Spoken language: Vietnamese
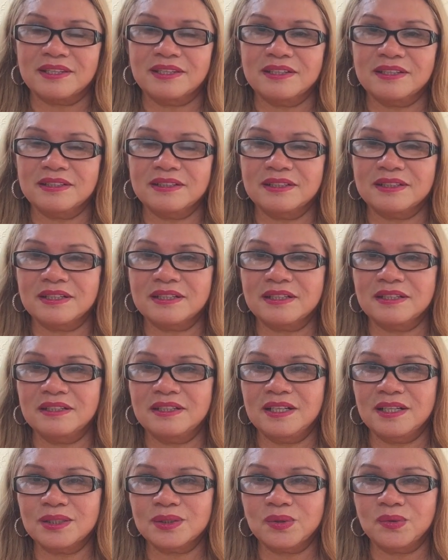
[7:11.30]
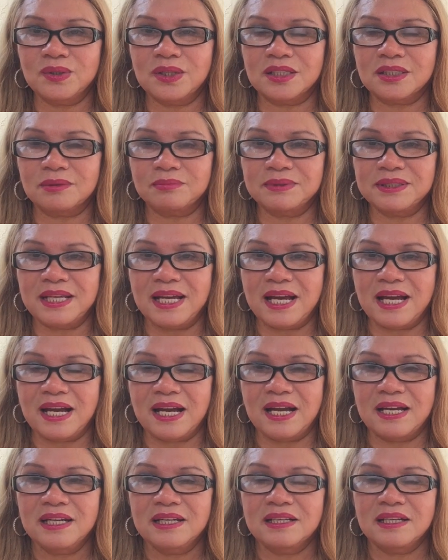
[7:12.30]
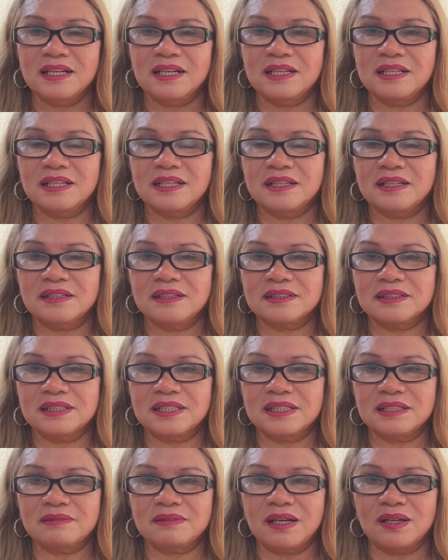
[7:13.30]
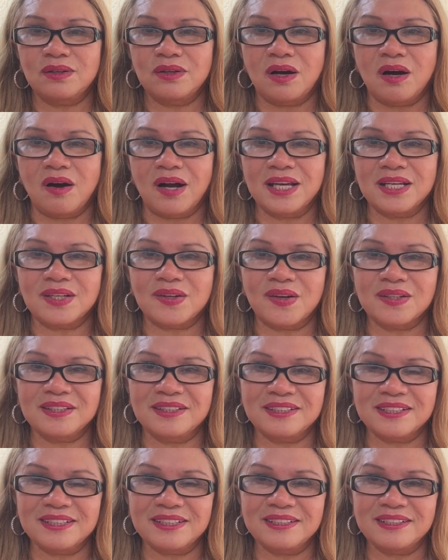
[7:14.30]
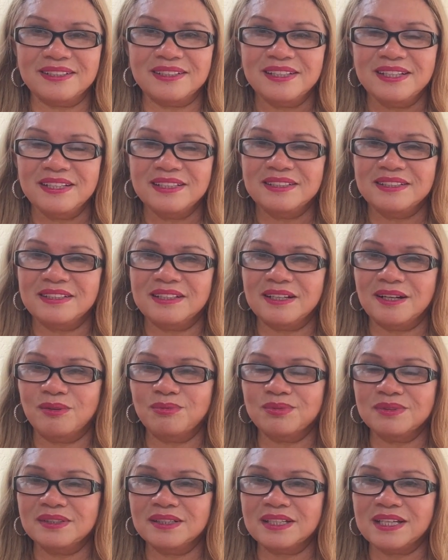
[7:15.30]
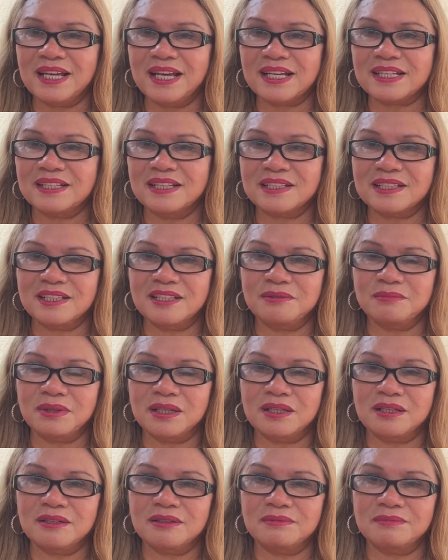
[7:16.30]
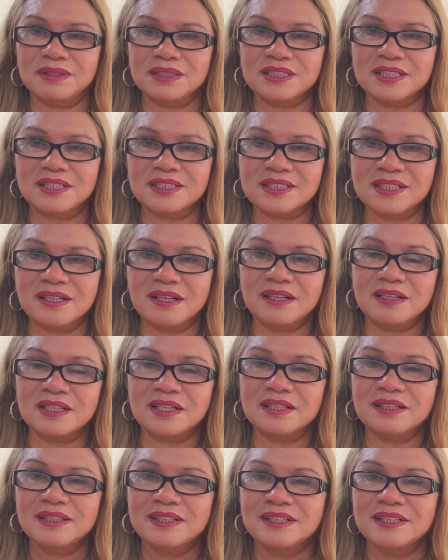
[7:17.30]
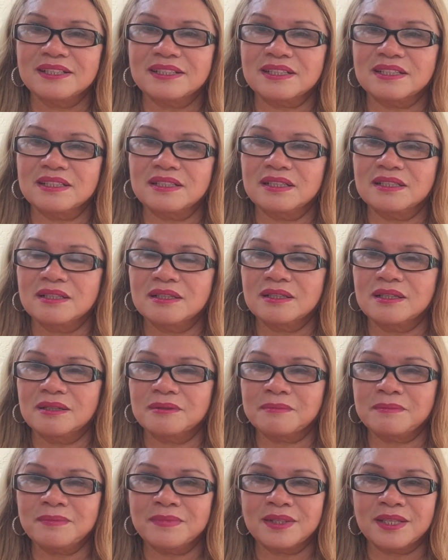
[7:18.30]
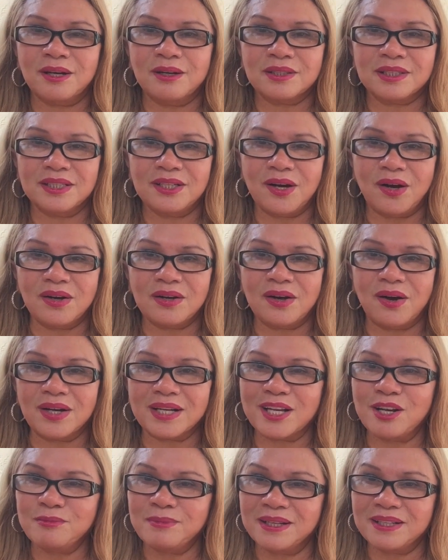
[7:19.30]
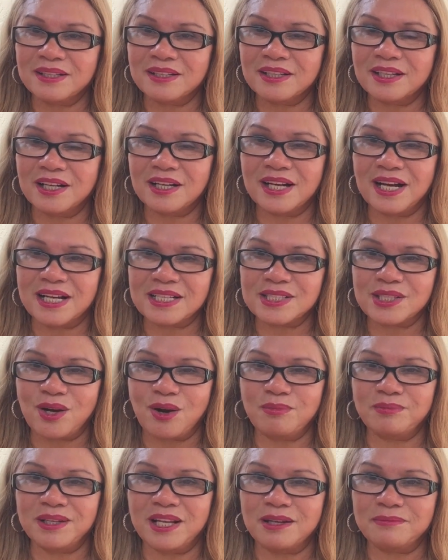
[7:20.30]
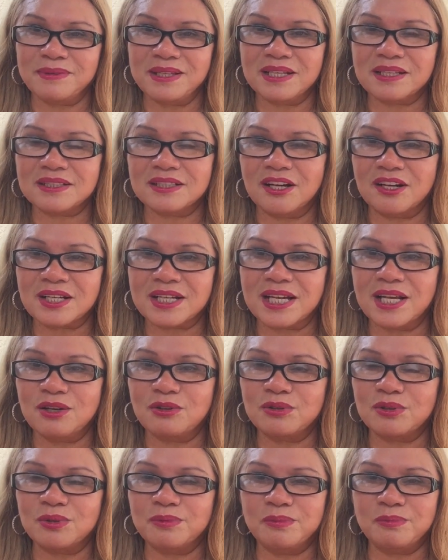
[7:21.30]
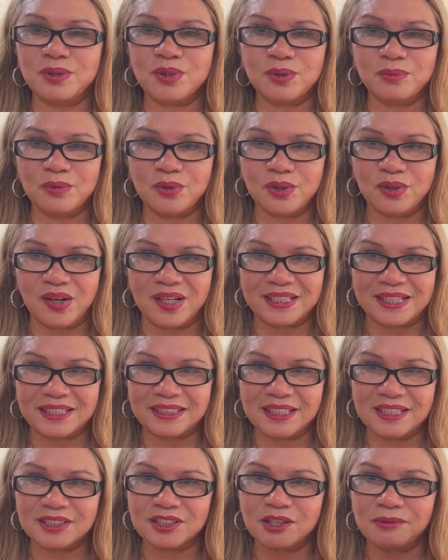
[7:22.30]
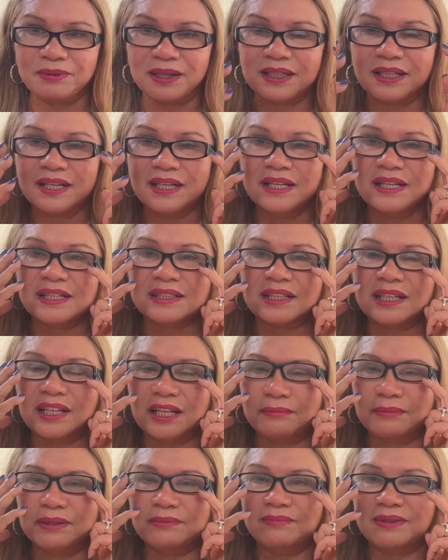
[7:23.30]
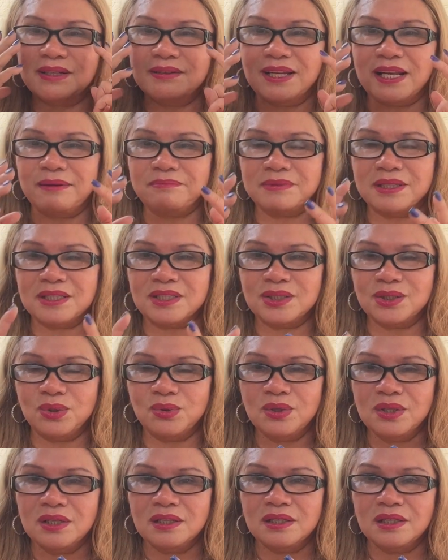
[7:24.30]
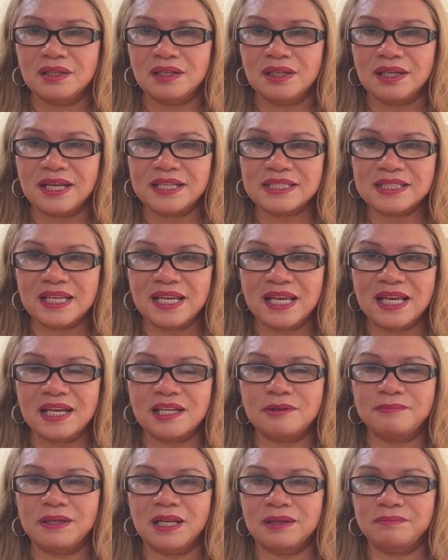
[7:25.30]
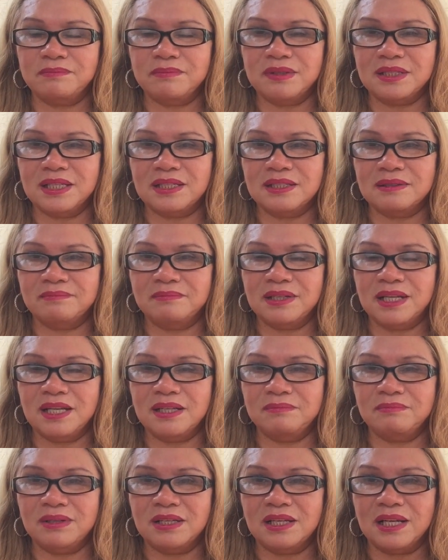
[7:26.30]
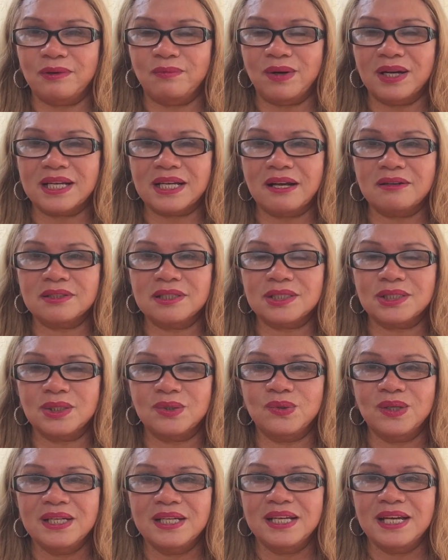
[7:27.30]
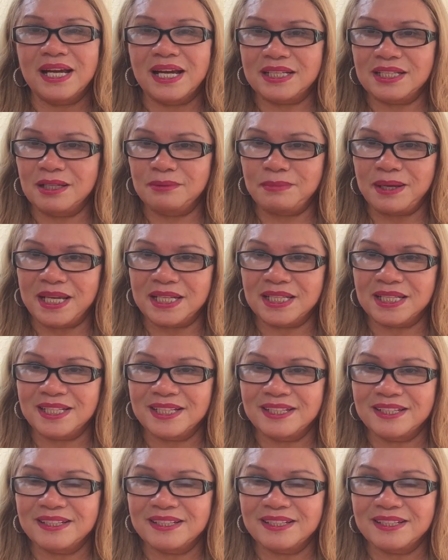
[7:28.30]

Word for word: những những cái người lớn tuổi ở trong nhà hay là những nhà họ hay có những cái như là ống nước kẹt này kia mà mà sơ sơ đó thì ờ, thì họ họ kêu mình hàng xóm là biết là họ kêu rồi họ trả tiền cho mình thì là mình mình làm dịch vụ ờ, lái xe là mình làm mình để mình làm quảng cáo dịch vụ handyman